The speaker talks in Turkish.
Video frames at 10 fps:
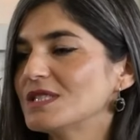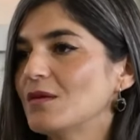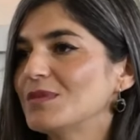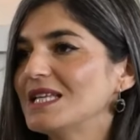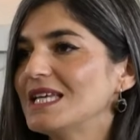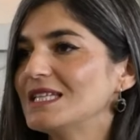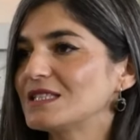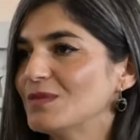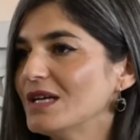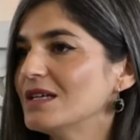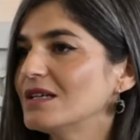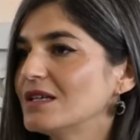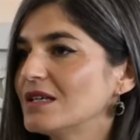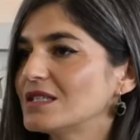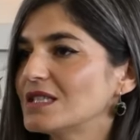Mesela milli eğitime
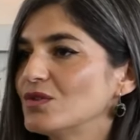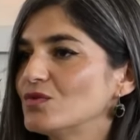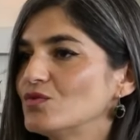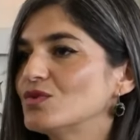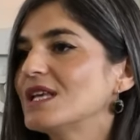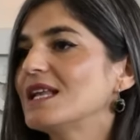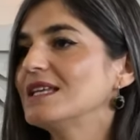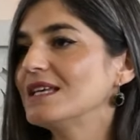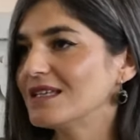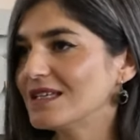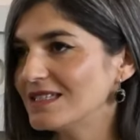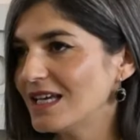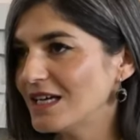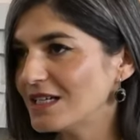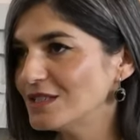işte
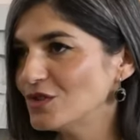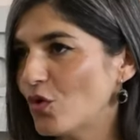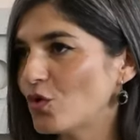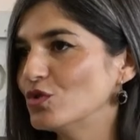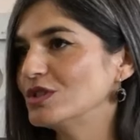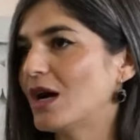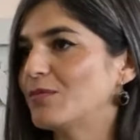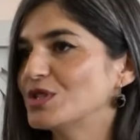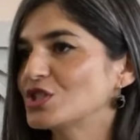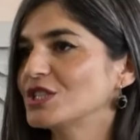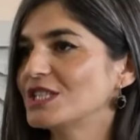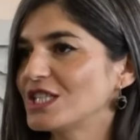150'ye yakın okul yapmış,